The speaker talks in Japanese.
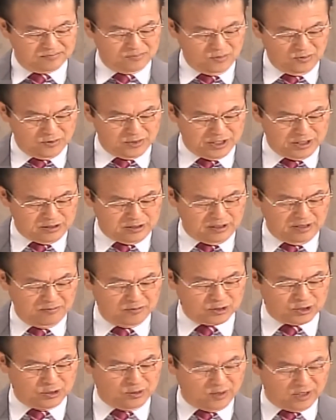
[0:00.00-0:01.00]
もう行って
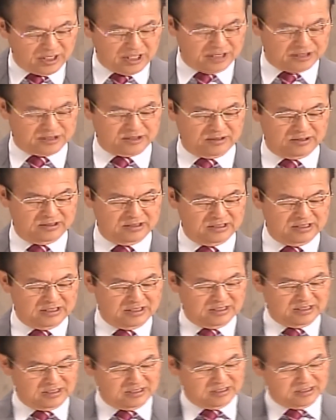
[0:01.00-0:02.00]
もしょうがないですよ。
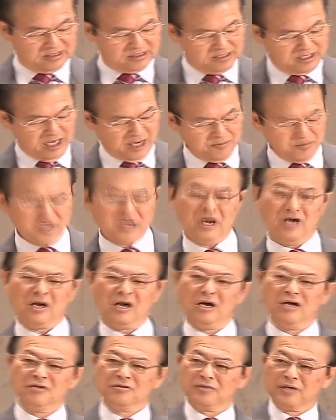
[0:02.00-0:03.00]
波
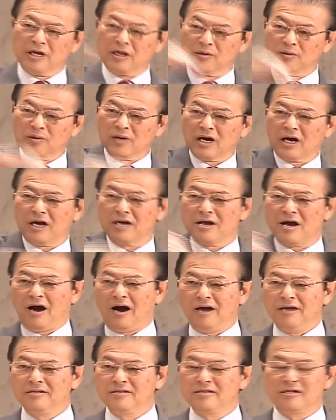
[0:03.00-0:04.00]
が船の中に
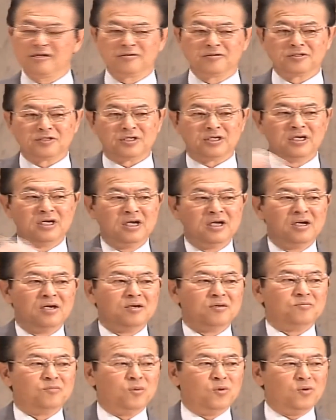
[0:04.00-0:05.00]
入ってくるし、
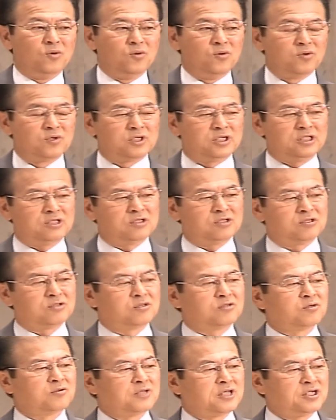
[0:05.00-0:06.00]
もうきっ
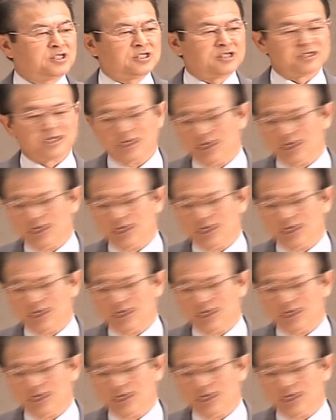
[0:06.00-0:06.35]
と弟子た